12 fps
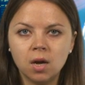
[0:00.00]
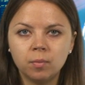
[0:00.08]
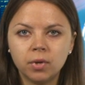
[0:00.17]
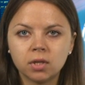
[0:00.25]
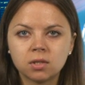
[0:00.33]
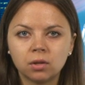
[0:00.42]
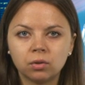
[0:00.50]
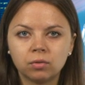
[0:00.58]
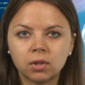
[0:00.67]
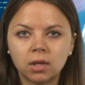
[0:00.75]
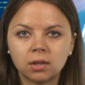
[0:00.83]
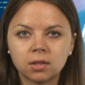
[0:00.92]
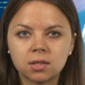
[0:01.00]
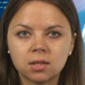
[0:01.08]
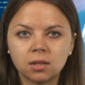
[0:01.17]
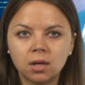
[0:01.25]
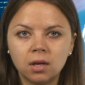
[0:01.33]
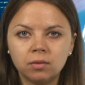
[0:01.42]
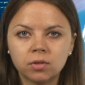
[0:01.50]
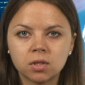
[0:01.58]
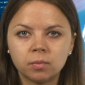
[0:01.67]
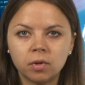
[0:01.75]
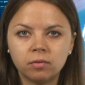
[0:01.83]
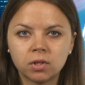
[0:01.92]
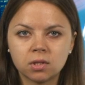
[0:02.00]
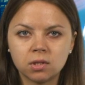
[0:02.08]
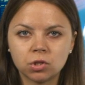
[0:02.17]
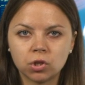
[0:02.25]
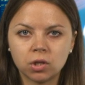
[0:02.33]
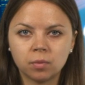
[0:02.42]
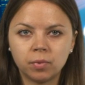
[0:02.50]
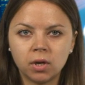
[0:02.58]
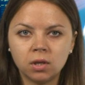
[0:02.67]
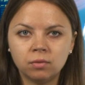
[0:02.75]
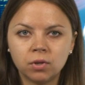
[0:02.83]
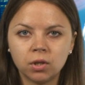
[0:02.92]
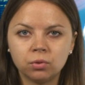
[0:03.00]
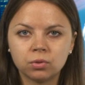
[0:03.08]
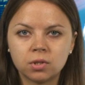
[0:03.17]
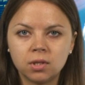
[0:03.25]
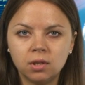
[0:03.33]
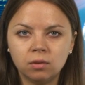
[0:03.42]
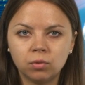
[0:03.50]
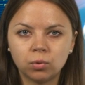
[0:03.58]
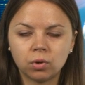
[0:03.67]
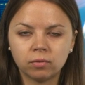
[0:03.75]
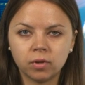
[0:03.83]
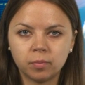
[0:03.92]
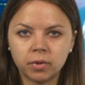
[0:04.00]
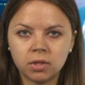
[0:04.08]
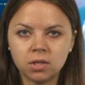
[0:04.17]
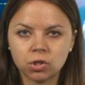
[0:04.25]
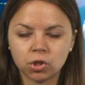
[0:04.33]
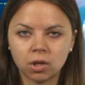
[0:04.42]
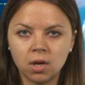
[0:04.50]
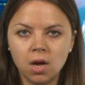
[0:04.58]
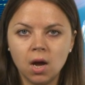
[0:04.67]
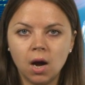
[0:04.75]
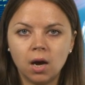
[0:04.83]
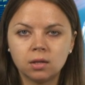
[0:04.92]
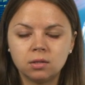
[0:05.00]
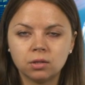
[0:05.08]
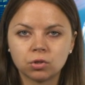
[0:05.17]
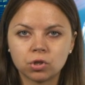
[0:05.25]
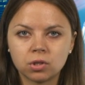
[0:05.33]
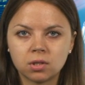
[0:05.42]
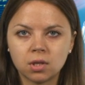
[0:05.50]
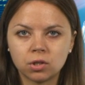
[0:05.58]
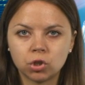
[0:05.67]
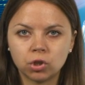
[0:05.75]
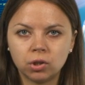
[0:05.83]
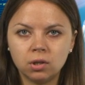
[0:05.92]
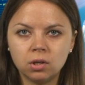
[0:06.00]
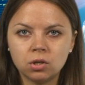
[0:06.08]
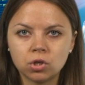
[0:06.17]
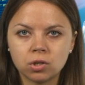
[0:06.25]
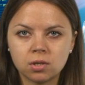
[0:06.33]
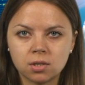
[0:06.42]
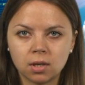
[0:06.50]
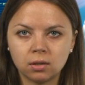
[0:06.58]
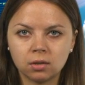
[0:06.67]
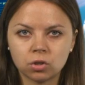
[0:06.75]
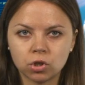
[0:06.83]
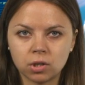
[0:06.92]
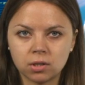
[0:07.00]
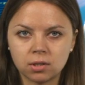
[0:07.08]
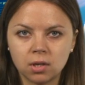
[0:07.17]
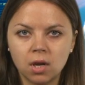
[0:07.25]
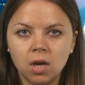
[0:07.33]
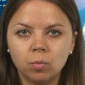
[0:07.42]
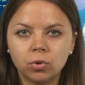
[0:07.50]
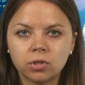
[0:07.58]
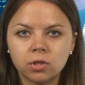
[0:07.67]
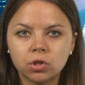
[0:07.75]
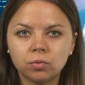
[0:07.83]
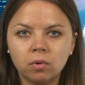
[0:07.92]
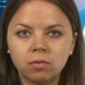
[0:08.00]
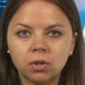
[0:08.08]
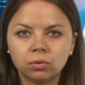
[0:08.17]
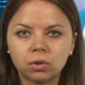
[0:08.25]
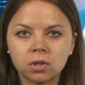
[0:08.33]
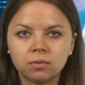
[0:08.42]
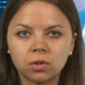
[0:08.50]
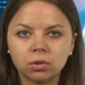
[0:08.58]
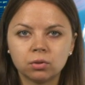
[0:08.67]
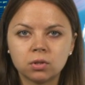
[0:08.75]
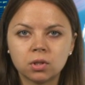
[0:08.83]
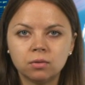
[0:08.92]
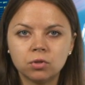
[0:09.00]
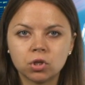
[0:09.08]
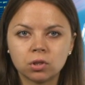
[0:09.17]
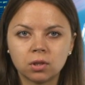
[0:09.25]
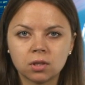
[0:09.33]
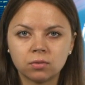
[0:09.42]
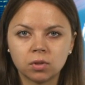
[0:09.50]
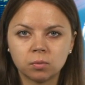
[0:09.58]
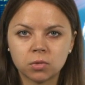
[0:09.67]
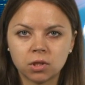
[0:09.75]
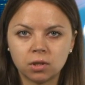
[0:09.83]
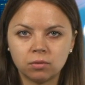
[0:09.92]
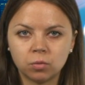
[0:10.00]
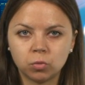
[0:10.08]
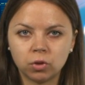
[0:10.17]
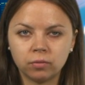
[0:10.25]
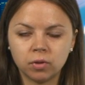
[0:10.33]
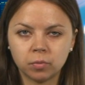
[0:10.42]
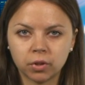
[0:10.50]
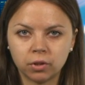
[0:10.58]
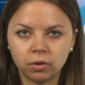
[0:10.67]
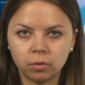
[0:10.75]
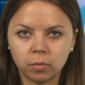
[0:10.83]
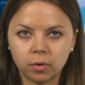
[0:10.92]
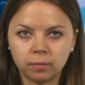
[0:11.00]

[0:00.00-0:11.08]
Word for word: при останове данный сценарий возобновит снижение пары в район сильного уровня поддержки 1,6466, после чего валюта развернется к вышеназванным целевым уровням подъема.